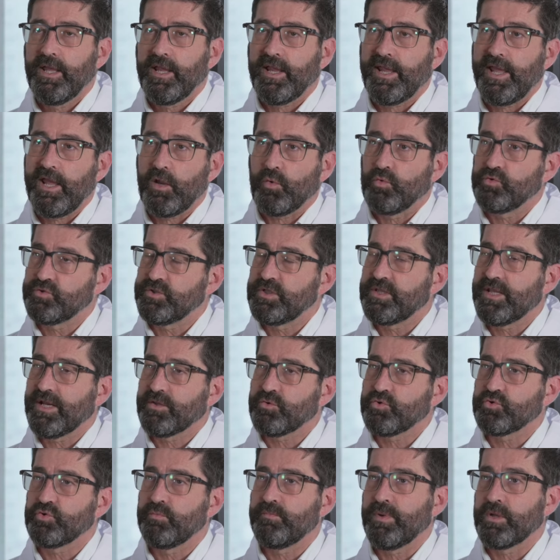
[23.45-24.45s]
che è
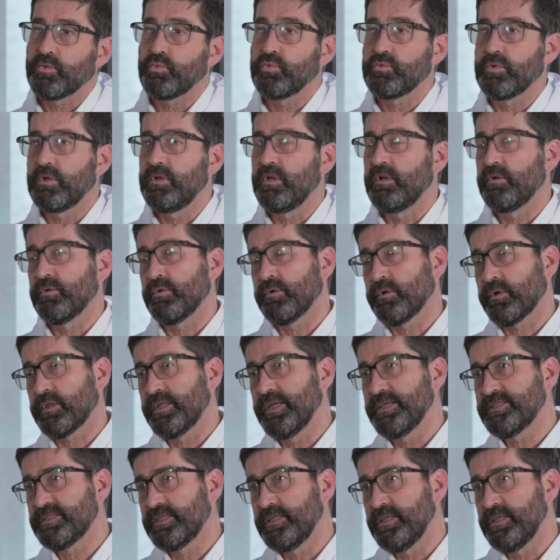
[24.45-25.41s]
concentrato soprattutto nel nord-est